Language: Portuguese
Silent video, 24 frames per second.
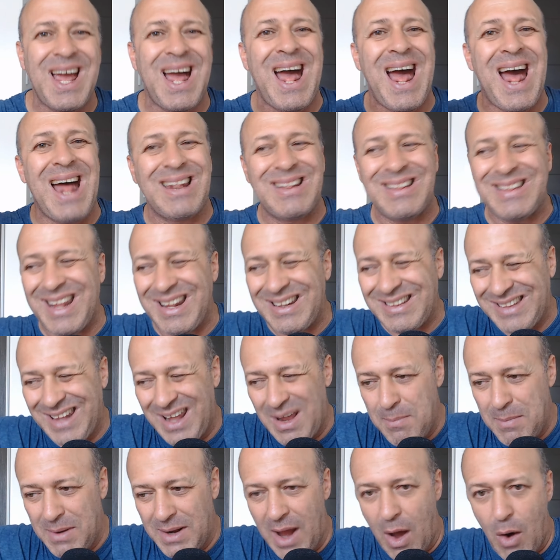até
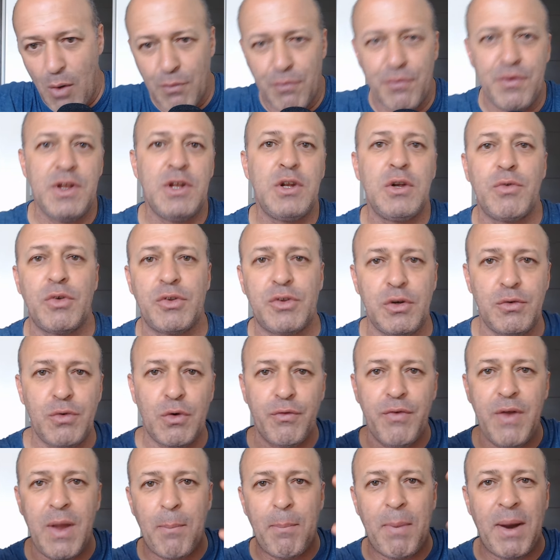terminar o vídeo que vocês vão ver
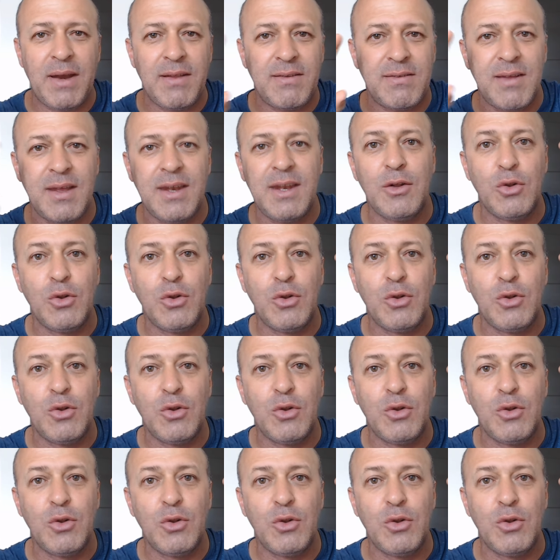aparecerem